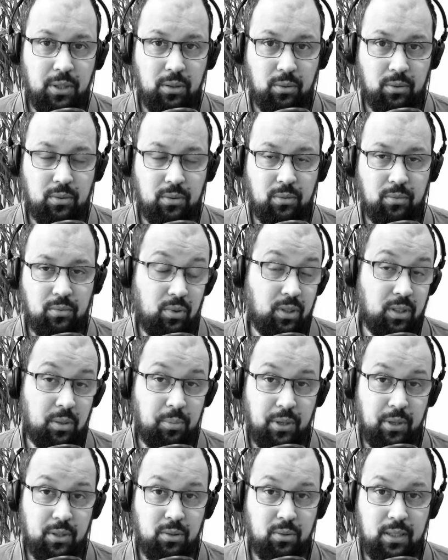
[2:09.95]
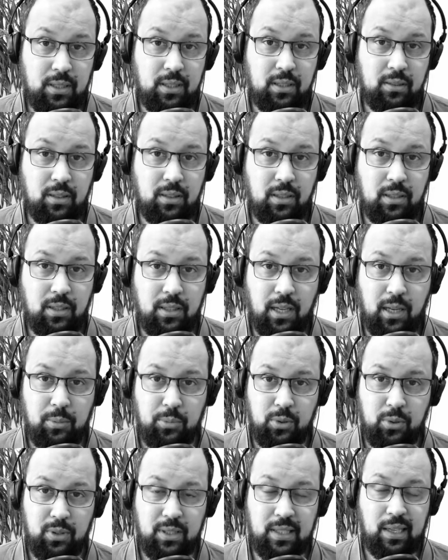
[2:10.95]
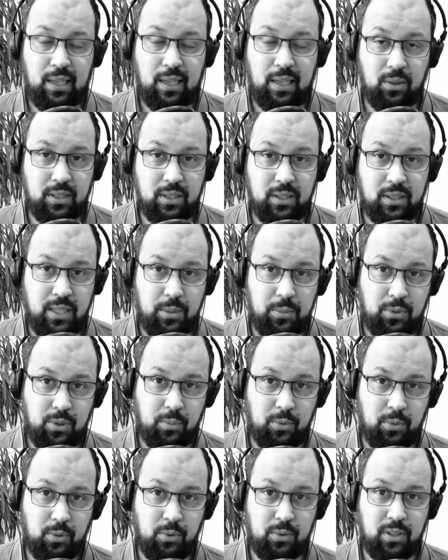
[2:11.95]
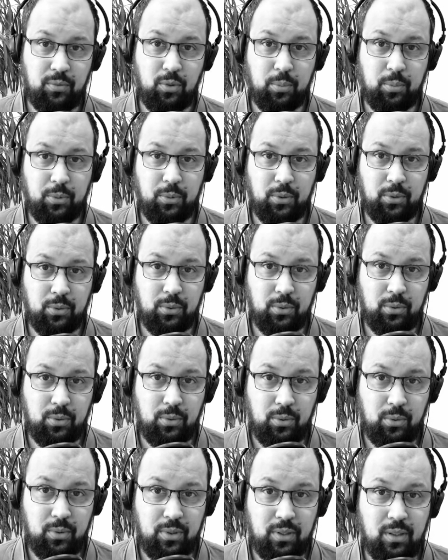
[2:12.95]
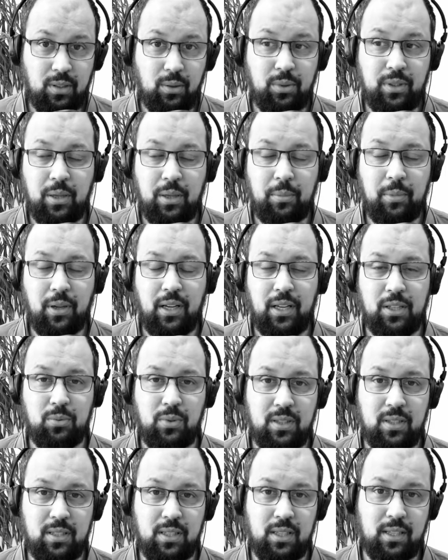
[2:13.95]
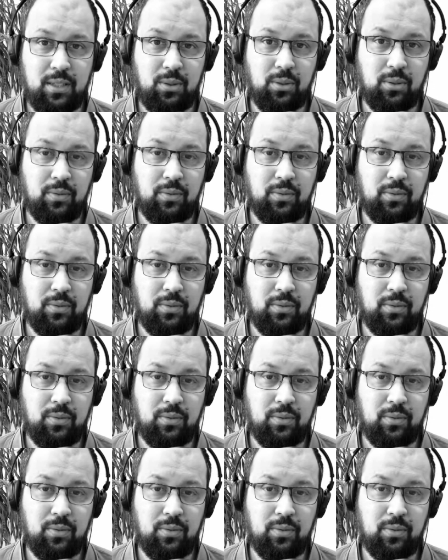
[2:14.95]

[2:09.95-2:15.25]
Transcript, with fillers: Donc tu as des personnes qui, tu as des thérapeutes qui anticipent justement le développement, de, le, démarrage ou l'installation